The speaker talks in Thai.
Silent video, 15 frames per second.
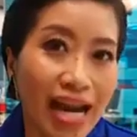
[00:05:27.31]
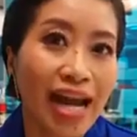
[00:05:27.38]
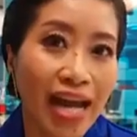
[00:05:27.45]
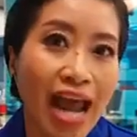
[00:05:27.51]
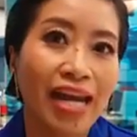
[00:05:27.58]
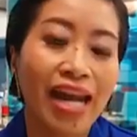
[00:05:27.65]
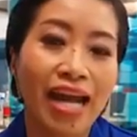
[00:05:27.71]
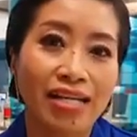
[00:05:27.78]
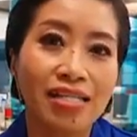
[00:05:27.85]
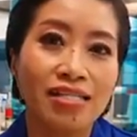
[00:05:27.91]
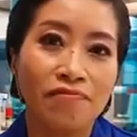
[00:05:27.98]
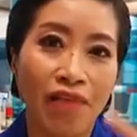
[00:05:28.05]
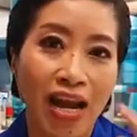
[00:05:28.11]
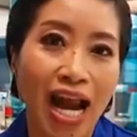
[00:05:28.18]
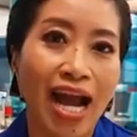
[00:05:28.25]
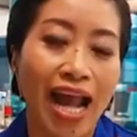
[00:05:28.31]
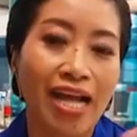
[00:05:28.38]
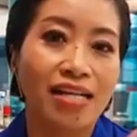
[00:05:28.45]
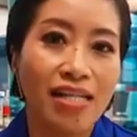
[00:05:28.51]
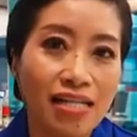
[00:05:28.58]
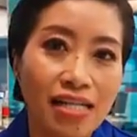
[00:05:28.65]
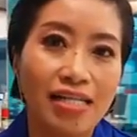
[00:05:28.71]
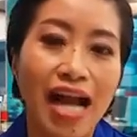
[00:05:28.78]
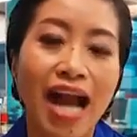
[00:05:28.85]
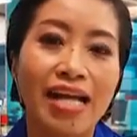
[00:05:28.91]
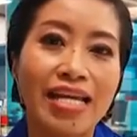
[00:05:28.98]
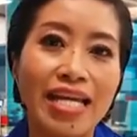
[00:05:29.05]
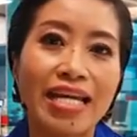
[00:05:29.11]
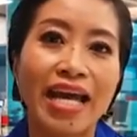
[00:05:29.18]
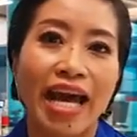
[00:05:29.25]
อันนั้นน่ะคือเวลาแขกนึกถึงอั
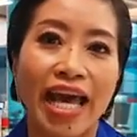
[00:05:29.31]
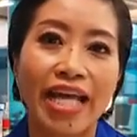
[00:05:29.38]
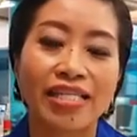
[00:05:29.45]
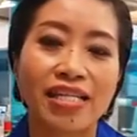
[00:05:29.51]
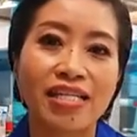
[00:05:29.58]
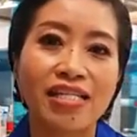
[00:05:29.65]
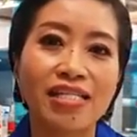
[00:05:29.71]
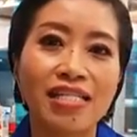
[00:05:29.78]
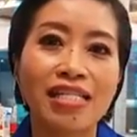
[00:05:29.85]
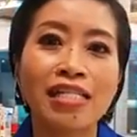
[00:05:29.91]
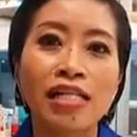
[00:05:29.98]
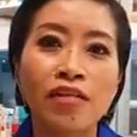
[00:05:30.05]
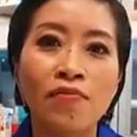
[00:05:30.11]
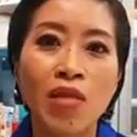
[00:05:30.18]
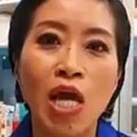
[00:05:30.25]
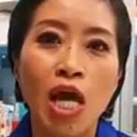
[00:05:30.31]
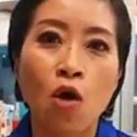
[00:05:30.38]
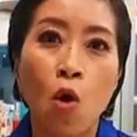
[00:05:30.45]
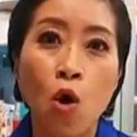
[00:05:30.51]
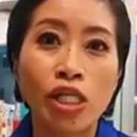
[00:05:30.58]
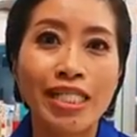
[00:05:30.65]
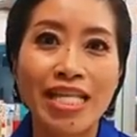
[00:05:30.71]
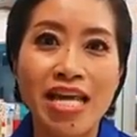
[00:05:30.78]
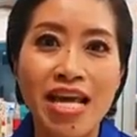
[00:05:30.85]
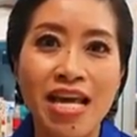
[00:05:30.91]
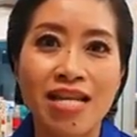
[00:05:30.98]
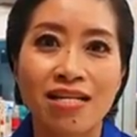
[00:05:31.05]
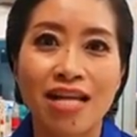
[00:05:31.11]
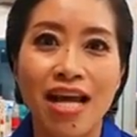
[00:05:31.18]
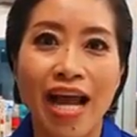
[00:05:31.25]
งยี่อะแขกจะนึกถึงคนจี
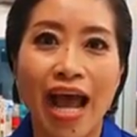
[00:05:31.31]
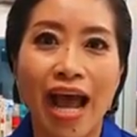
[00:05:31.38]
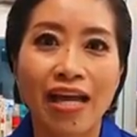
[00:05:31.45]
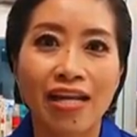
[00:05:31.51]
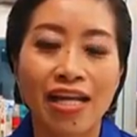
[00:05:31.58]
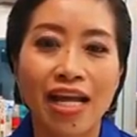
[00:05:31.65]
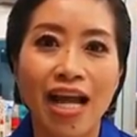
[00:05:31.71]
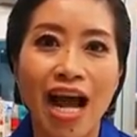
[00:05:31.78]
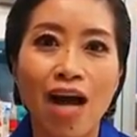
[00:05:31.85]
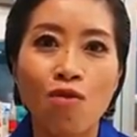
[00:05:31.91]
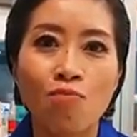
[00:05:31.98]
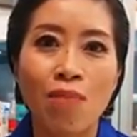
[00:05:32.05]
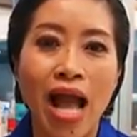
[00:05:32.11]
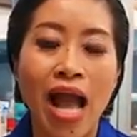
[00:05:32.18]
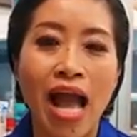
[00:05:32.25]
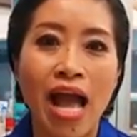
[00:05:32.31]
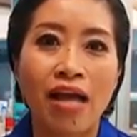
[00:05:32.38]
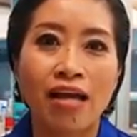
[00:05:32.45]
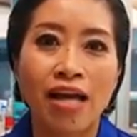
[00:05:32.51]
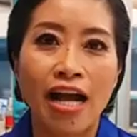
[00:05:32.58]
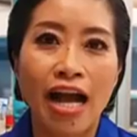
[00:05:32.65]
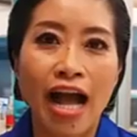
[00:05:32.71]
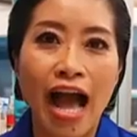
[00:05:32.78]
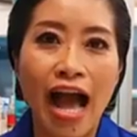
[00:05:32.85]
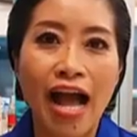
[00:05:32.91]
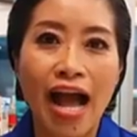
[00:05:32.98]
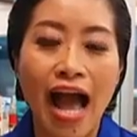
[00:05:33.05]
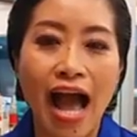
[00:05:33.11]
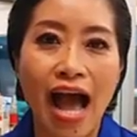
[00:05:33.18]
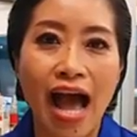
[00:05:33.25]
นนะคะที่เข้ามาค้า
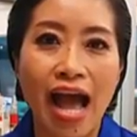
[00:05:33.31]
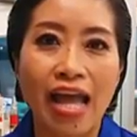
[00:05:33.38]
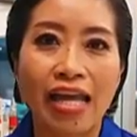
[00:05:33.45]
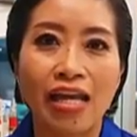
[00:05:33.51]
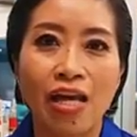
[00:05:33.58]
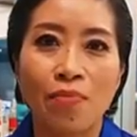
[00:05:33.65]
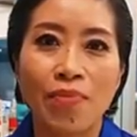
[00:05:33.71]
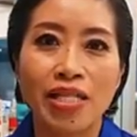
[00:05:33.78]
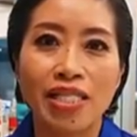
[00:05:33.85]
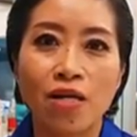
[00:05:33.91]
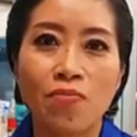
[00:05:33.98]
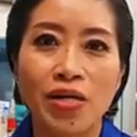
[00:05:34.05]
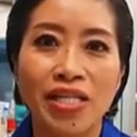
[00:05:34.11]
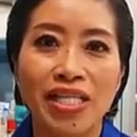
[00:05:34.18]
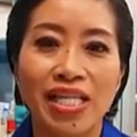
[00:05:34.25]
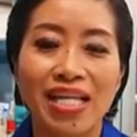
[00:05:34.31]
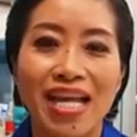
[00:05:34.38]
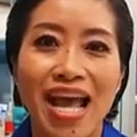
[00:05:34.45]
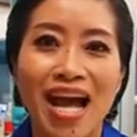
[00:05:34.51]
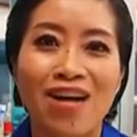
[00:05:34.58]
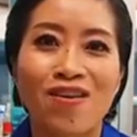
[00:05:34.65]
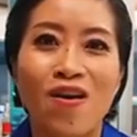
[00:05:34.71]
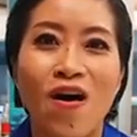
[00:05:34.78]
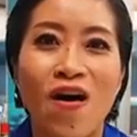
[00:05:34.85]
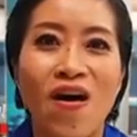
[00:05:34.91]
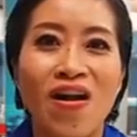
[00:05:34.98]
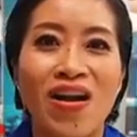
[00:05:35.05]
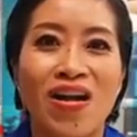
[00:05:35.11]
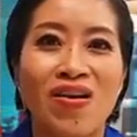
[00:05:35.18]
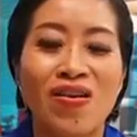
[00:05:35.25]
ขายเป็นเจ้าภาษีในอก
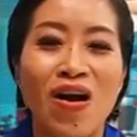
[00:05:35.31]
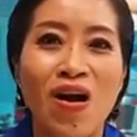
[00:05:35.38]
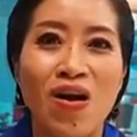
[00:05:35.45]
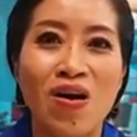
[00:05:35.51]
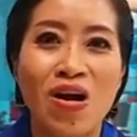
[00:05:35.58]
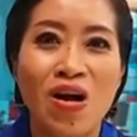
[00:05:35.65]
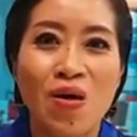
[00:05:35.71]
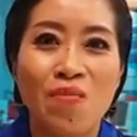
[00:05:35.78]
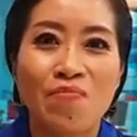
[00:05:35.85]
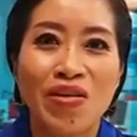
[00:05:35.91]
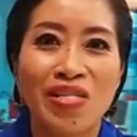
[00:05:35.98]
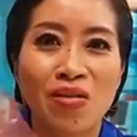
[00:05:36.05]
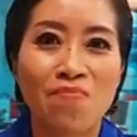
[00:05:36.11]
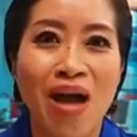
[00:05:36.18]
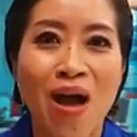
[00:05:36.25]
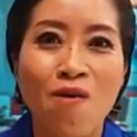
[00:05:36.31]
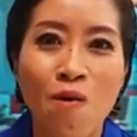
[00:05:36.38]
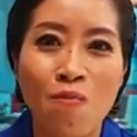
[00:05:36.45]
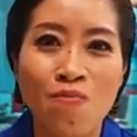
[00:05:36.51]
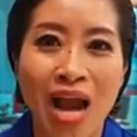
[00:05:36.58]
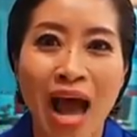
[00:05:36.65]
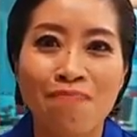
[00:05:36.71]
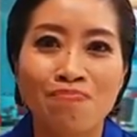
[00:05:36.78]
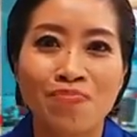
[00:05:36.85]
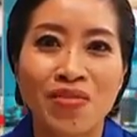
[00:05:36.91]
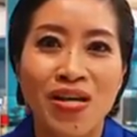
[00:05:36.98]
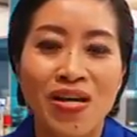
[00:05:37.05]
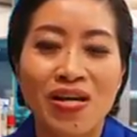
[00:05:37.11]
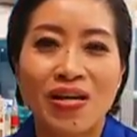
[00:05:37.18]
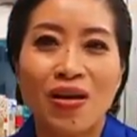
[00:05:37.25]
รแล้วก็มีสมาคมลับ
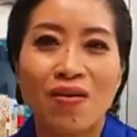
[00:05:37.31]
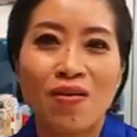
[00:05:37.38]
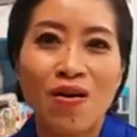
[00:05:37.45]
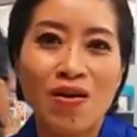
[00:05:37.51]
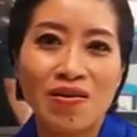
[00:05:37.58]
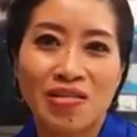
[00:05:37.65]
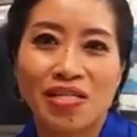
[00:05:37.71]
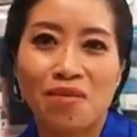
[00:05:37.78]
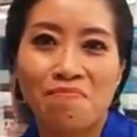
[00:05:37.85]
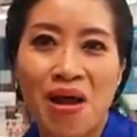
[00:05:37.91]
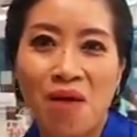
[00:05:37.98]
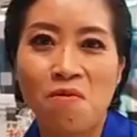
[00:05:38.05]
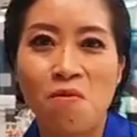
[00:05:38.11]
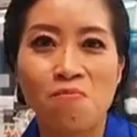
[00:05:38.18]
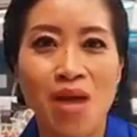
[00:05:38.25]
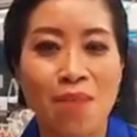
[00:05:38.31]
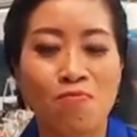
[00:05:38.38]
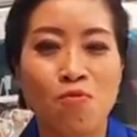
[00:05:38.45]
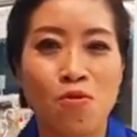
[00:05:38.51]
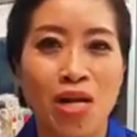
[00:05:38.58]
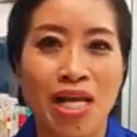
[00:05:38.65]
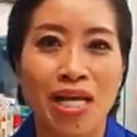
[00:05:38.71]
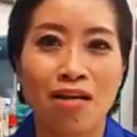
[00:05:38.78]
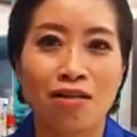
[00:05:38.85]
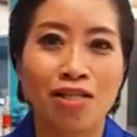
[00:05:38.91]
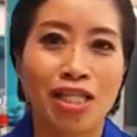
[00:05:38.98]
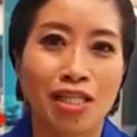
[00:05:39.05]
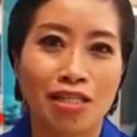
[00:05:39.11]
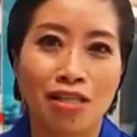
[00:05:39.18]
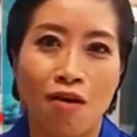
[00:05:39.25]
แล้วก็สมาคมลับพวกนี้ก็
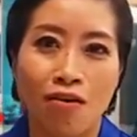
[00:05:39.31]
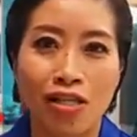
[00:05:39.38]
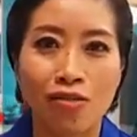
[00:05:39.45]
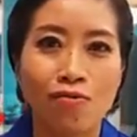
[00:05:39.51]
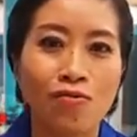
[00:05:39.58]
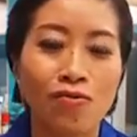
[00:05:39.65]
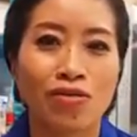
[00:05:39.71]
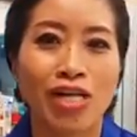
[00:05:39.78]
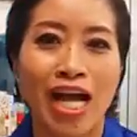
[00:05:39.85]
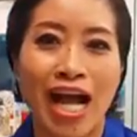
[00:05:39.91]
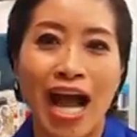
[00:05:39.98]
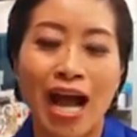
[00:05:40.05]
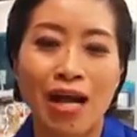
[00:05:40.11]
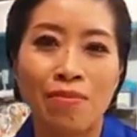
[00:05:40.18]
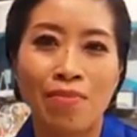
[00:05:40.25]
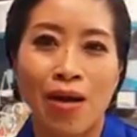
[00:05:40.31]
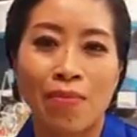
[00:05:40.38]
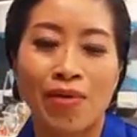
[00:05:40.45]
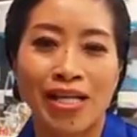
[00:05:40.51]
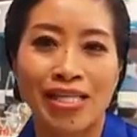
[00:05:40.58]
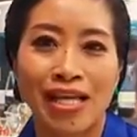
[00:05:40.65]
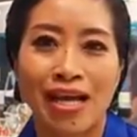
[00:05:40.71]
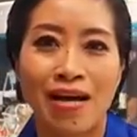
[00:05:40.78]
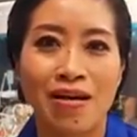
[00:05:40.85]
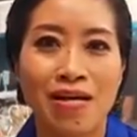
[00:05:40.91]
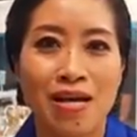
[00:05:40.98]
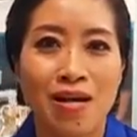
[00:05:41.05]
จะต่อสู้นะคะแบบอาจจะ